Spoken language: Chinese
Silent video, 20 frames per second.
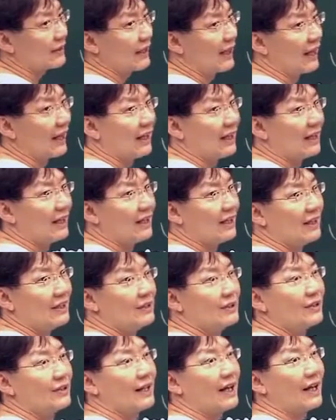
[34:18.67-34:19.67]
会讲，
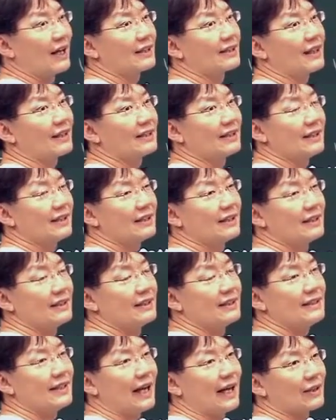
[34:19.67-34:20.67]
就让它产生
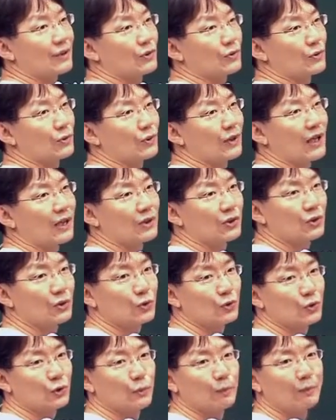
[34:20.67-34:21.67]
加速度，让
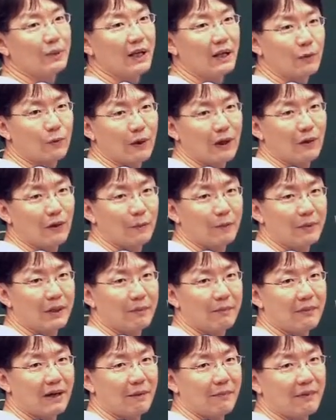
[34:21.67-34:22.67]
速度变快或
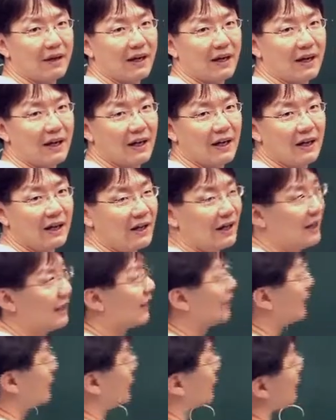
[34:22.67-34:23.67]
变慢嘛。那你